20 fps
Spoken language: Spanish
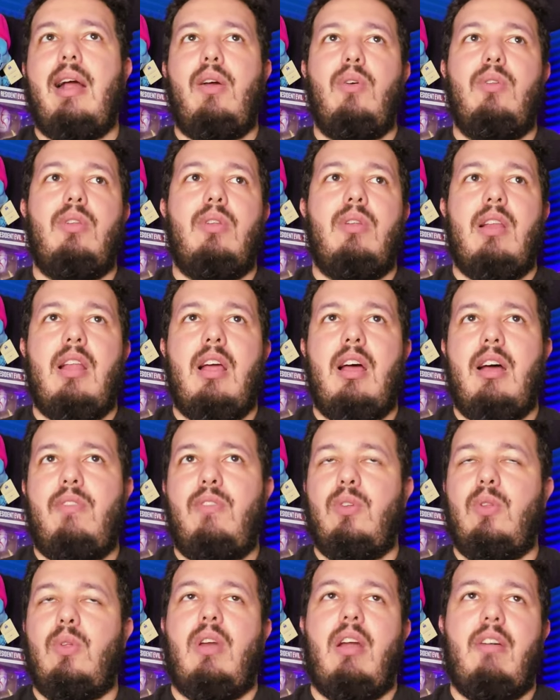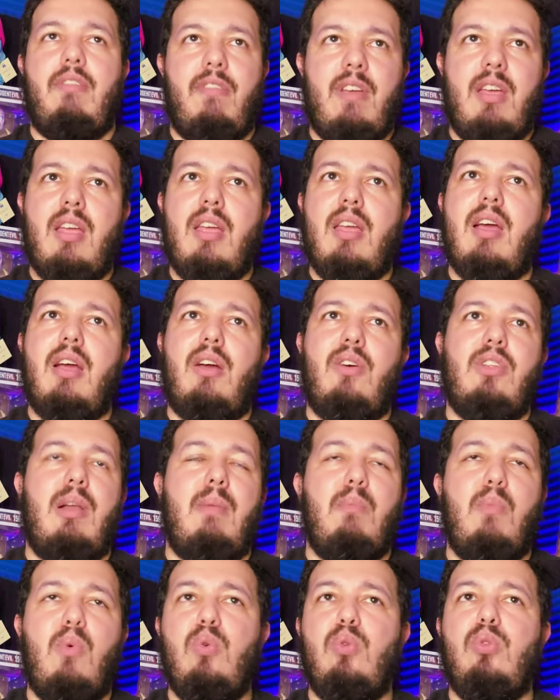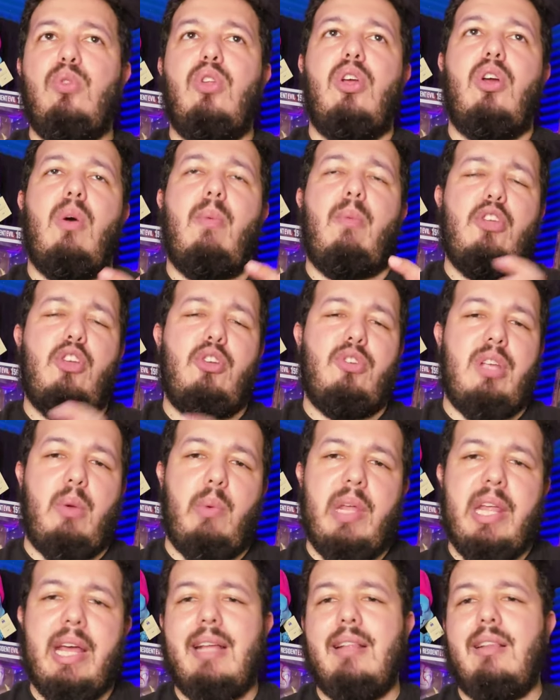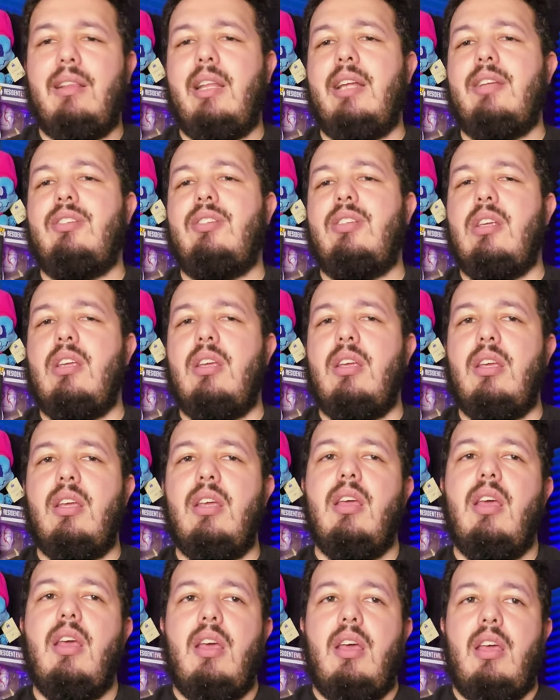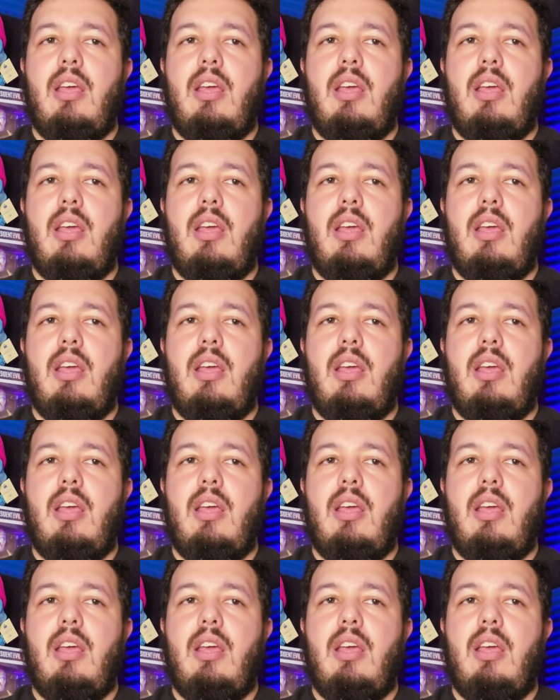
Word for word: con la fotografía y con el mundo y cómo ellos se cuidan entre sí